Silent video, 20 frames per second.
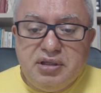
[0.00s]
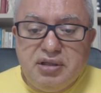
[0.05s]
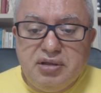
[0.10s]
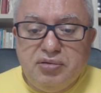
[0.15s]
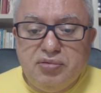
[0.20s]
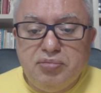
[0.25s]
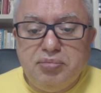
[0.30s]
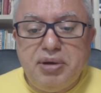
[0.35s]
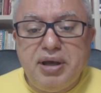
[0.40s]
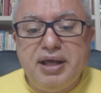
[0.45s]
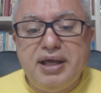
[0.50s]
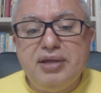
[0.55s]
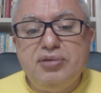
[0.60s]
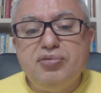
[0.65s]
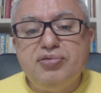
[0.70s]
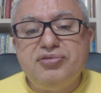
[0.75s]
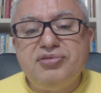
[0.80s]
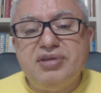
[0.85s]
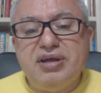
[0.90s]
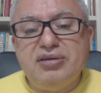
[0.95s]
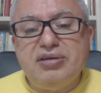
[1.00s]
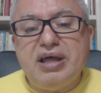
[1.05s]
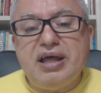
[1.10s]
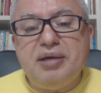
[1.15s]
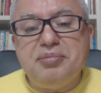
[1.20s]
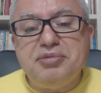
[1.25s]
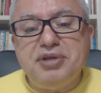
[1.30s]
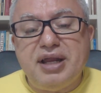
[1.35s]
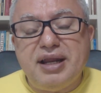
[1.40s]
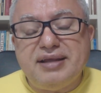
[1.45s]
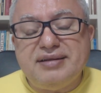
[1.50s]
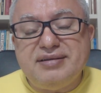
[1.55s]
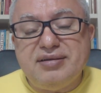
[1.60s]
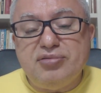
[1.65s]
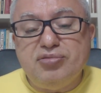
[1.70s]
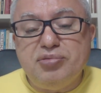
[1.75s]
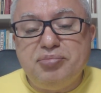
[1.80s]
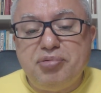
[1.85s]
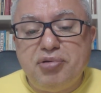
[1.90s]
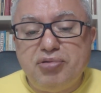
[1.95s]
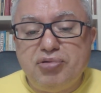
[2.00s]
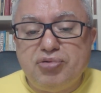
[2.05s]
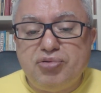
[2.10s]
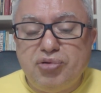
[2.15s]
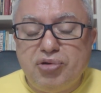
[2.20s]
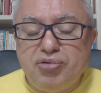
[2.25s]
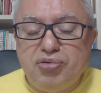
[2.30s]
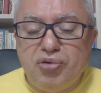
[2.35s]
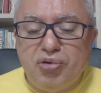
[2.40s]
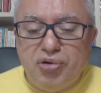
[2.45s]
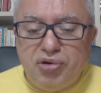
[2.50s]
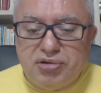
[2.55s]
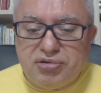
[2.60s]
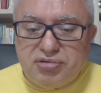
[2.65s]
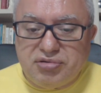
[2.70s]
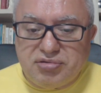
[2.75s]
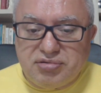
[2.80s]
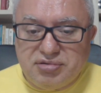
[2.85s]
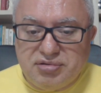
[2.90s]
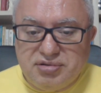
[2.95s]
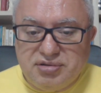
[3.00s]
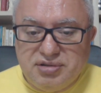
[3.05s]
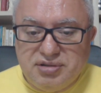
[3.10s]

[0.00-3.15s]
e uma redução da remuneração do produtor do outro.